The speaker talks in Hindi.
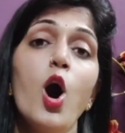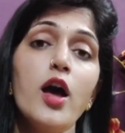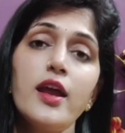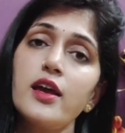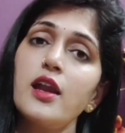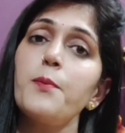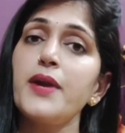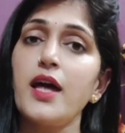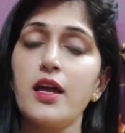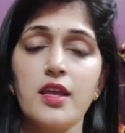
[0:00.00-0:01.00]
और अगर आप
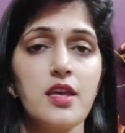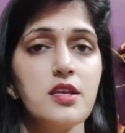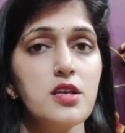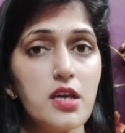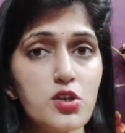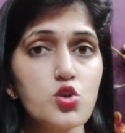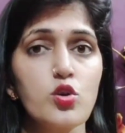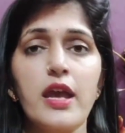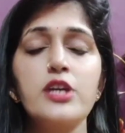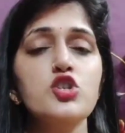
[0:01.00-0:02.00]
पढ़ाने के
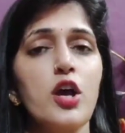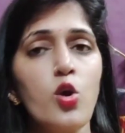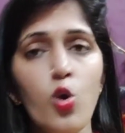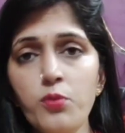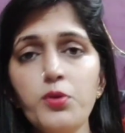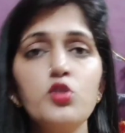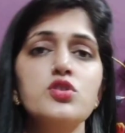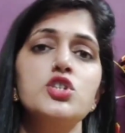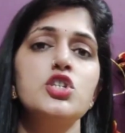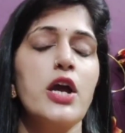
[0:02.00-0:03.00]
इच्छुक हैं चाहे होम
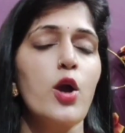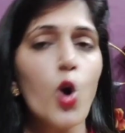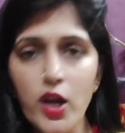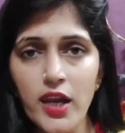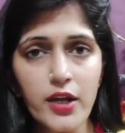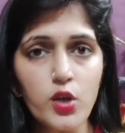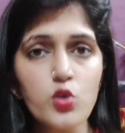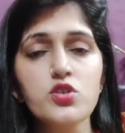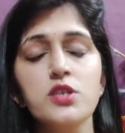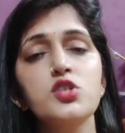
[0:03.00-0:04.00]
ट्यूशन चाहे ऑनलाइन
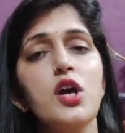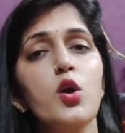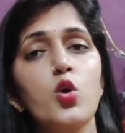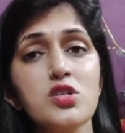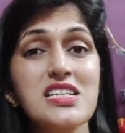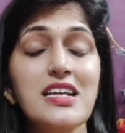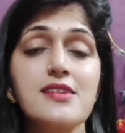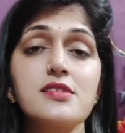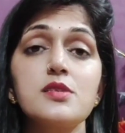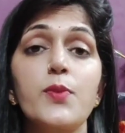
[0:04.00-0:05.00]
ट्यूशन चाहे कोचिंग
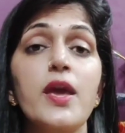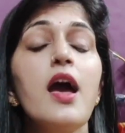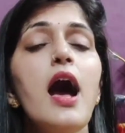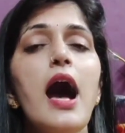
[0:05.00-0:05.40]
क्लासेस पे